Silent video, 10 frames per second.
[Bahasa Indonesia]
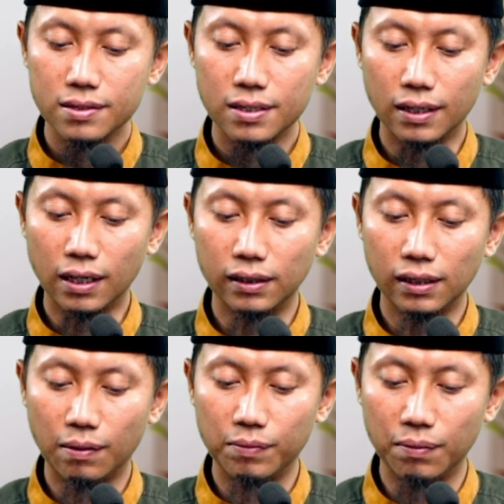Sehingga
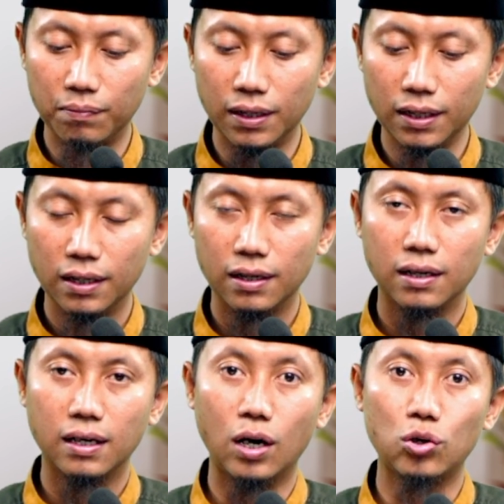ketika menyembelih
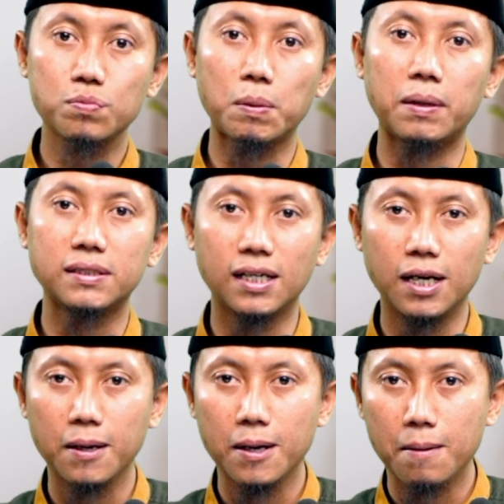harus
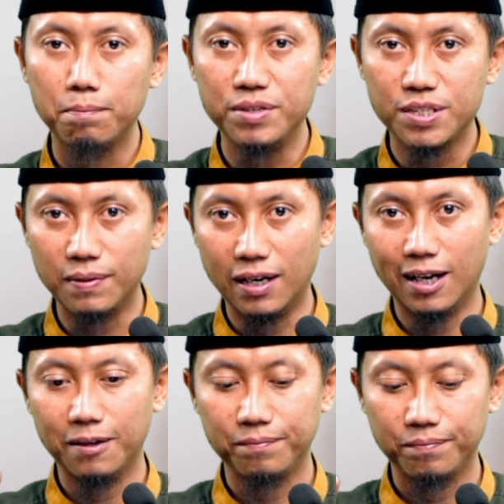membaca
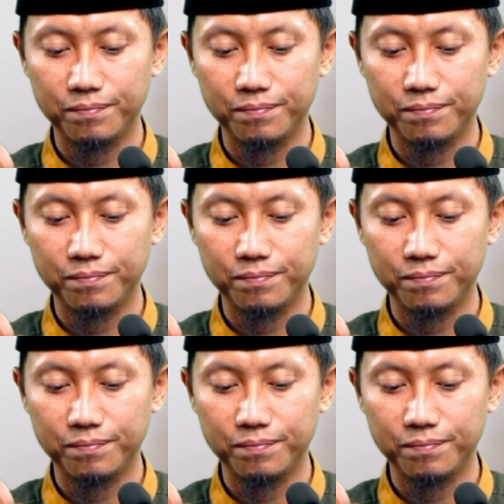bismillah.